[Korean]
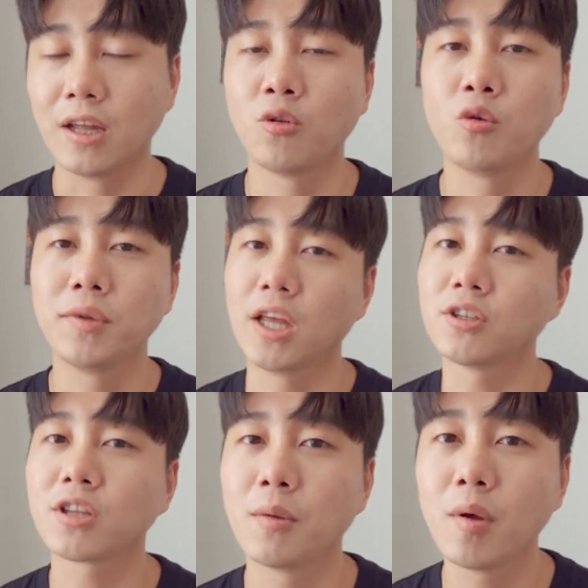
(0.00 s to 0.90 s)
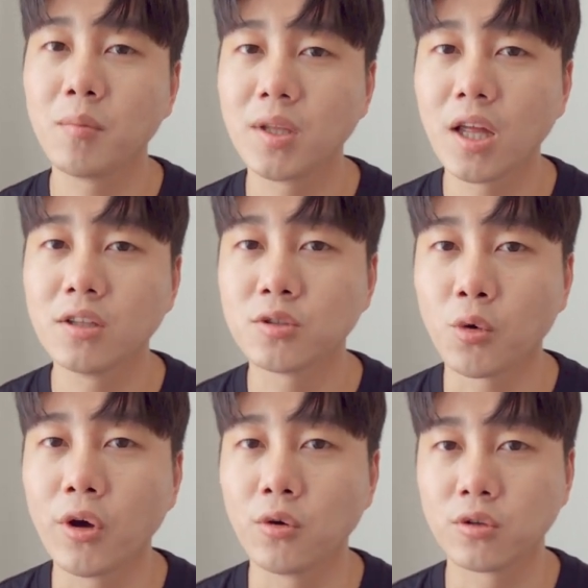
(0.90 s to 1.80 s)
네, 도움이 되셨다면 밑에 있는
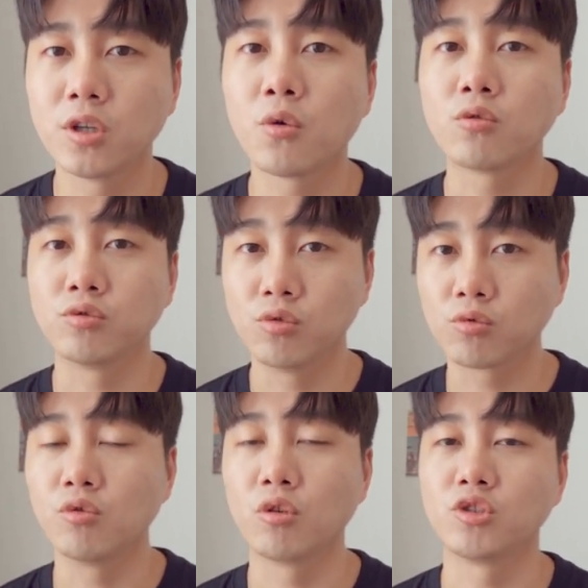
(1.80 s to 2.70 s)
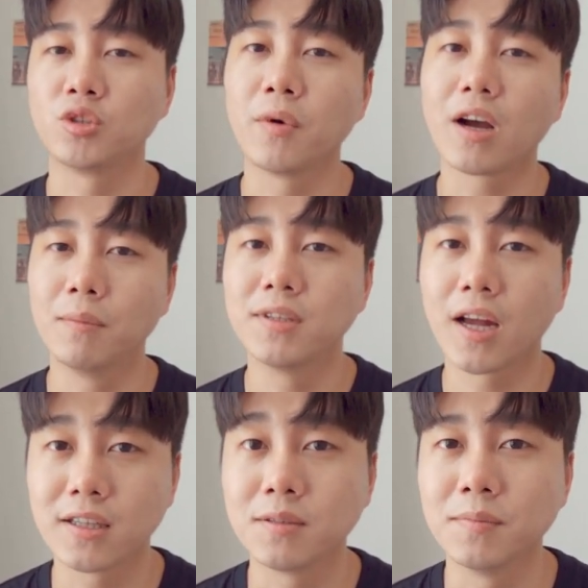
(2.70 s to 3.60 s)
좋아요 그리고 구독 눌러주시면
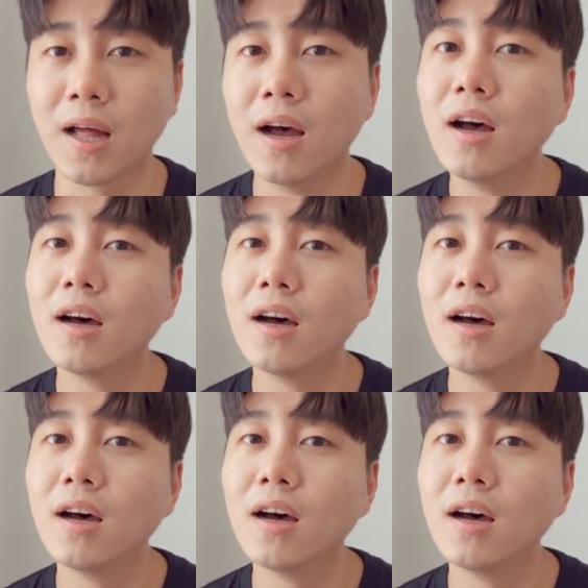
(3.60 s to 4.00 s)
감사하겠습니다.